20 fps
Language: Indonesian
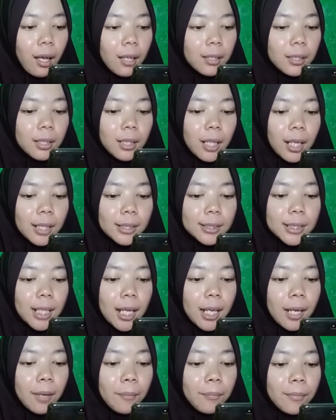dengan
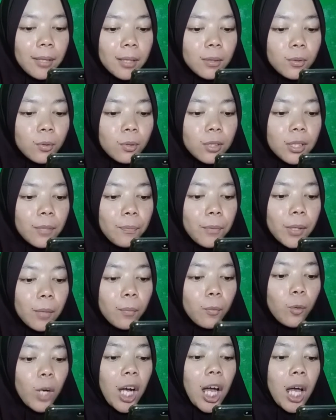cara melindungi
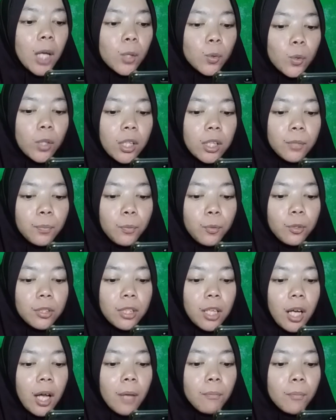permukaan kulitmu
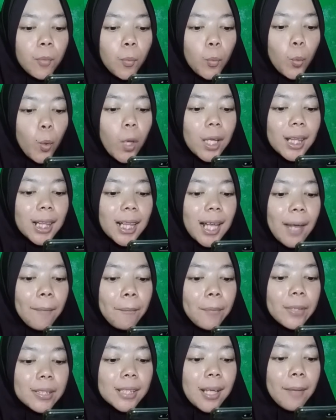dengan membuat
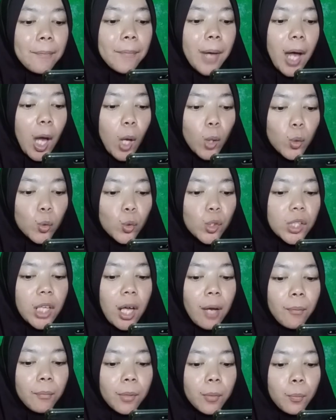lapisan baru
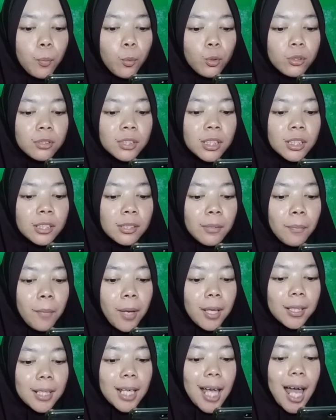yang berfungsi
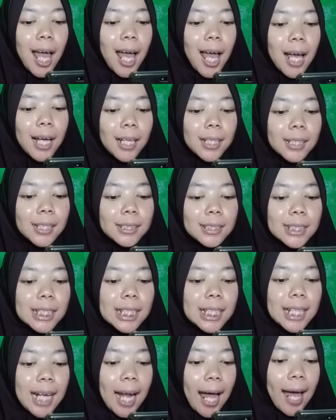sebagai
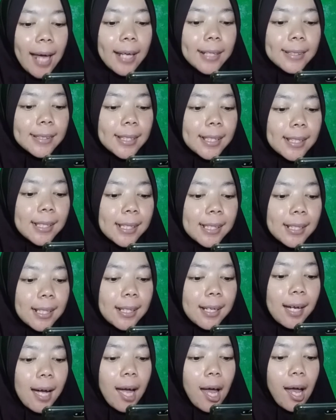tirai
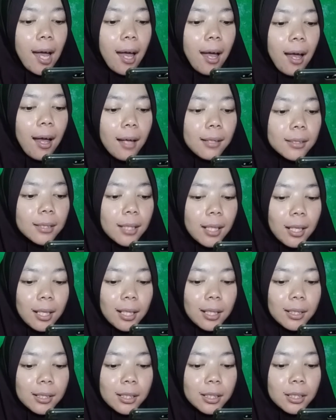sehingga
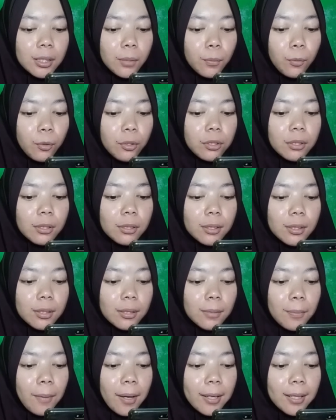sering disebut
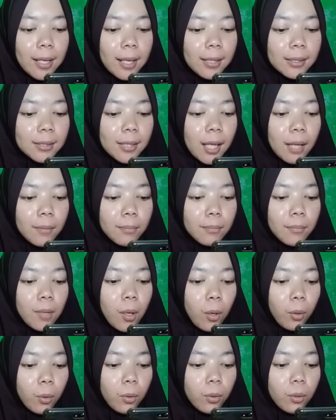sebagai
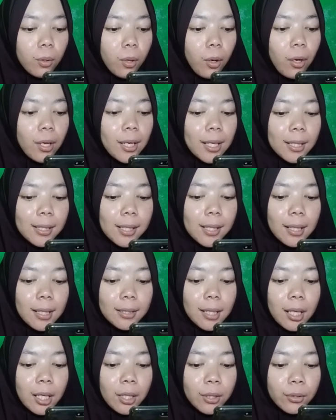sunblock. Oleh
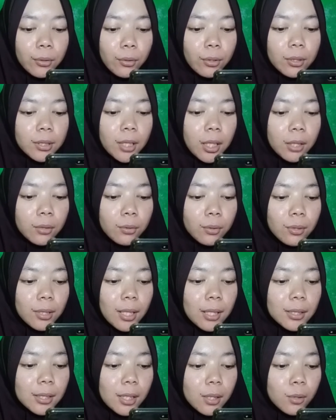karena itu,
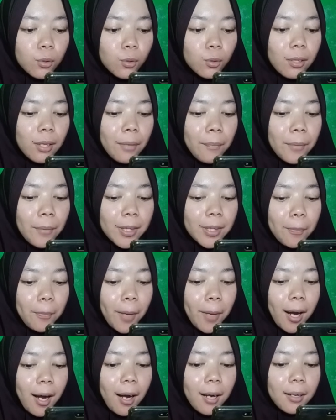teksturnya cenderung lebih
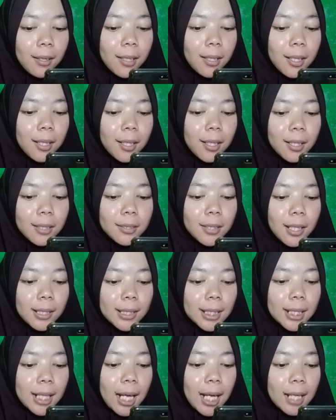tebal
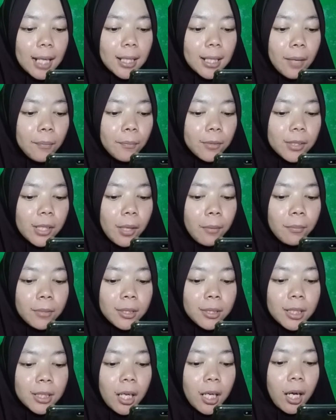dan terkadang bisa
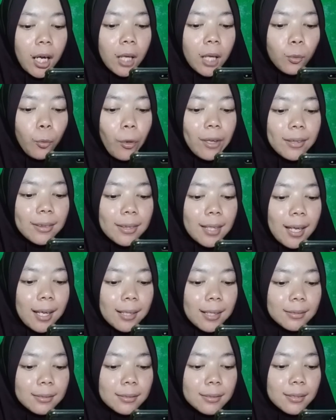meninggalkan wet
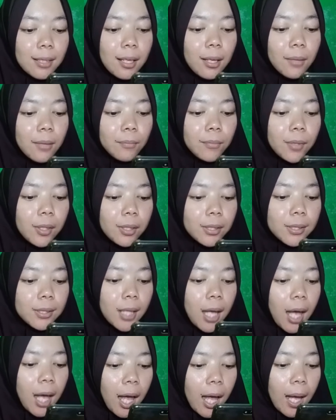gas.
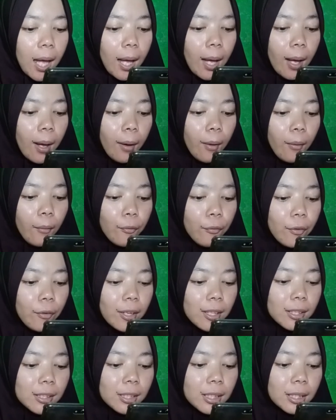Bisa
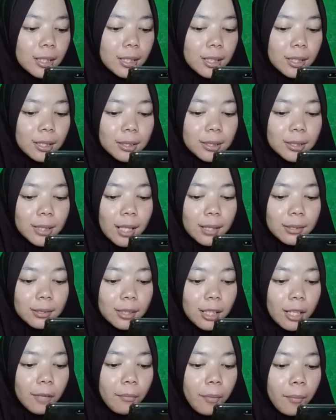vertigo
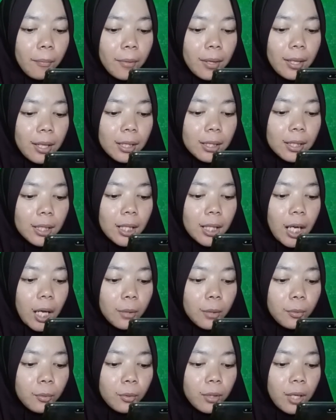sunscreen memiliki
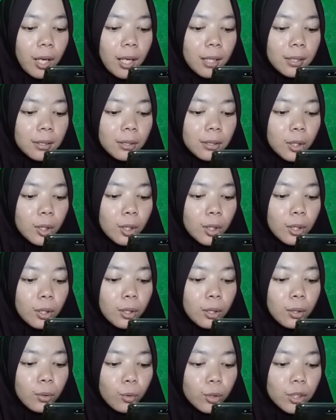kandungan
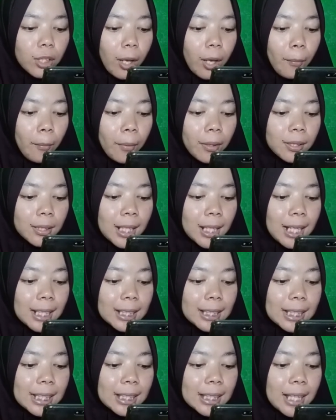
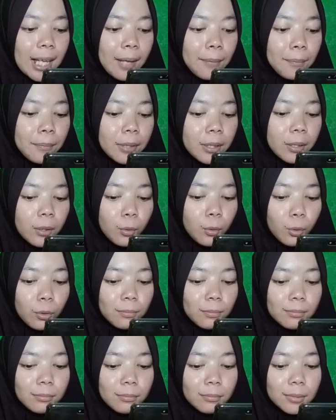utamanya
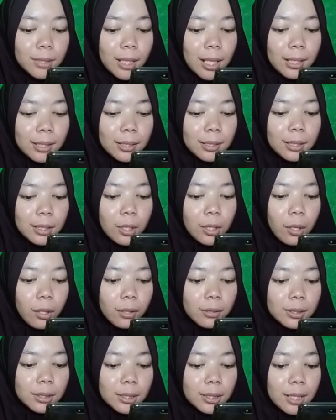titanium dan
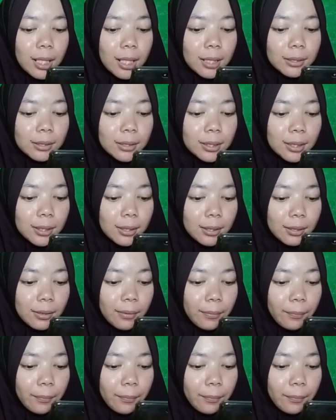dioksidan zinc.